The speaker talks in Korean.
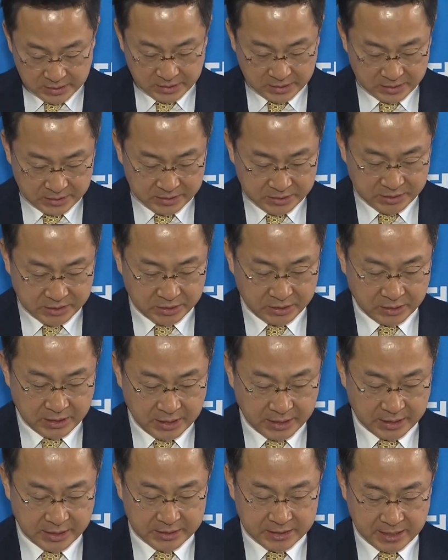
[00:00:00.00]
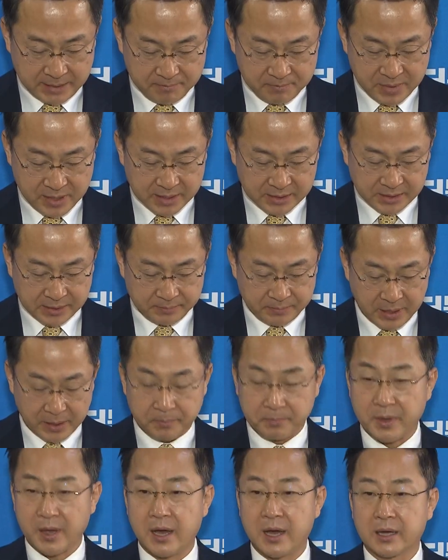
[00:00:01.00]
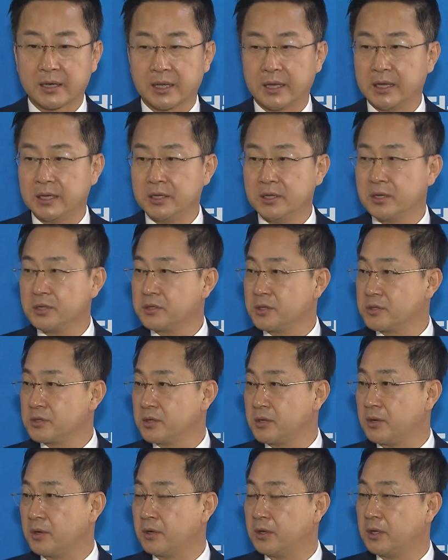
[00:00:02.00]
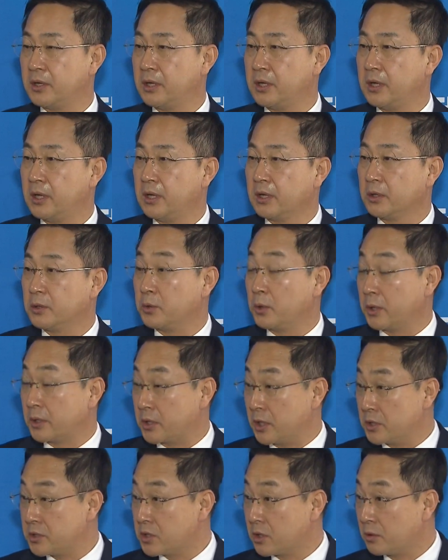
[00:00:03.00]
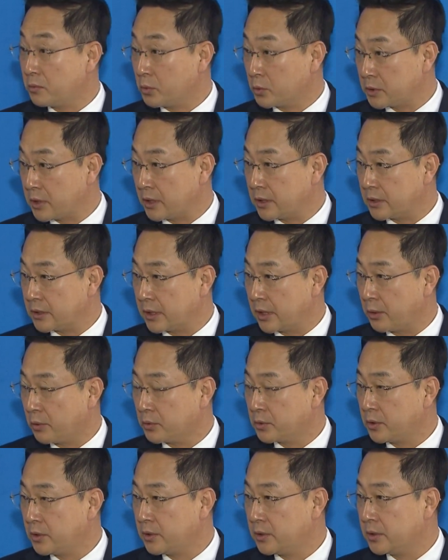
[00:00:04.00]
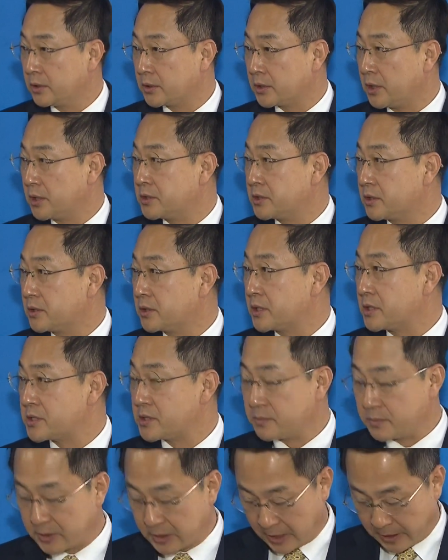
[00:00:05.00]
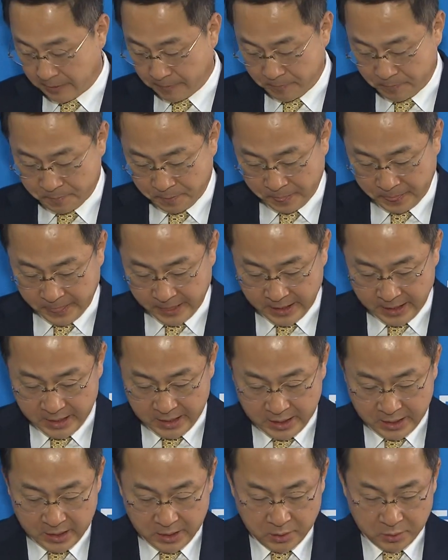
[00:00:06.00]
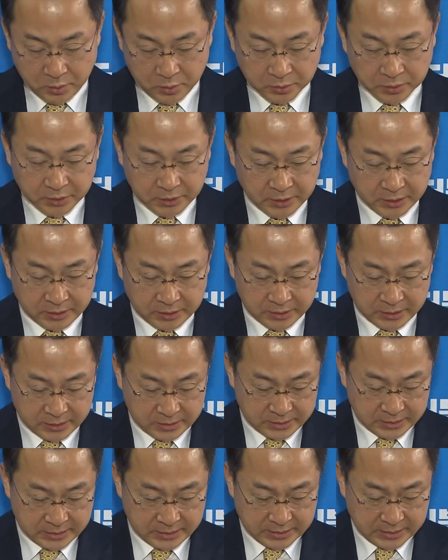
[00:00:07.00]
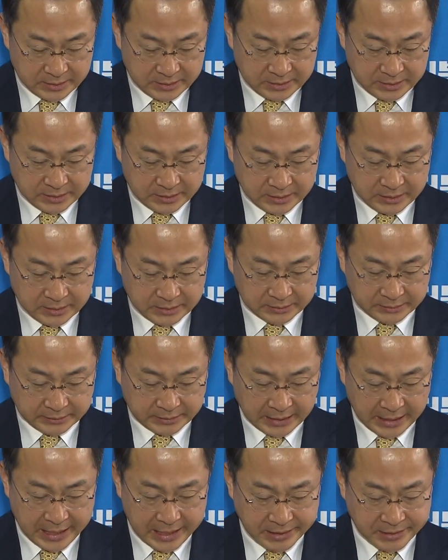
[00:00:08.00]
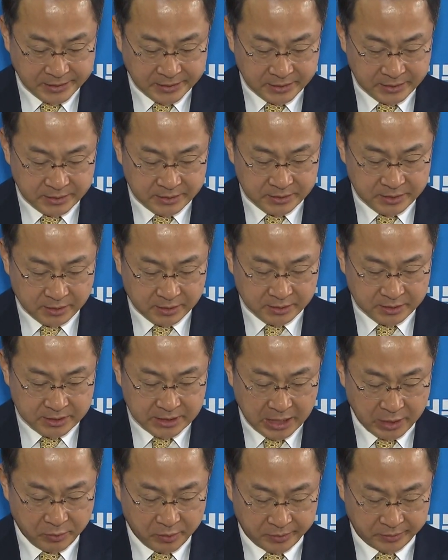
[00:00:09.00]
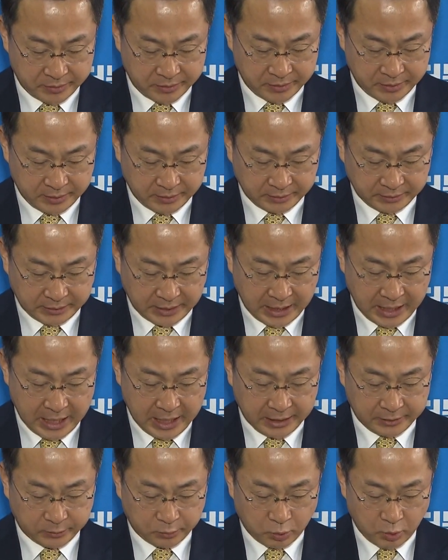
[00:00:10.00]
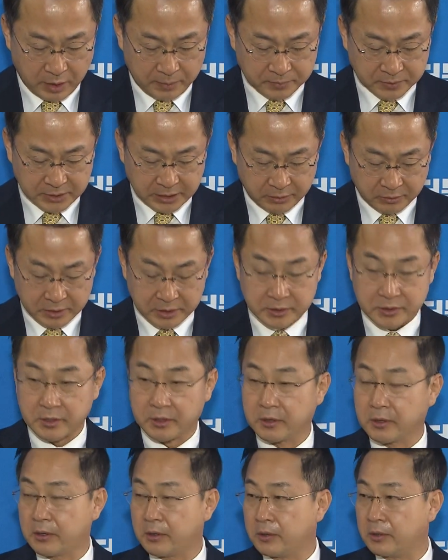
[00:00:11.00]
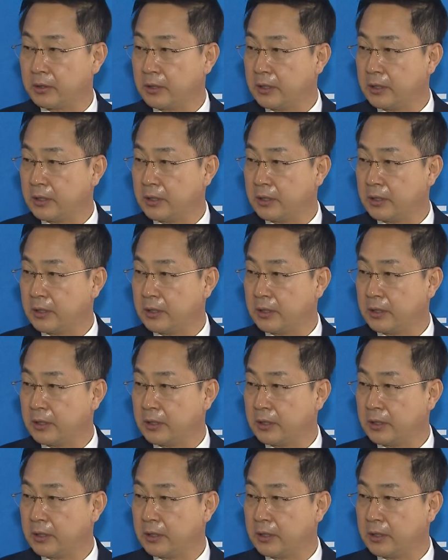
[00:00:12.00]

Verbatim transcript: 어, 치열하게 찬반이 팽팽하게 이어져서 그동안 결정을 못했는데 오늘 결정을 했습니다. 오늘 대승적 차원, 대통합 차원에서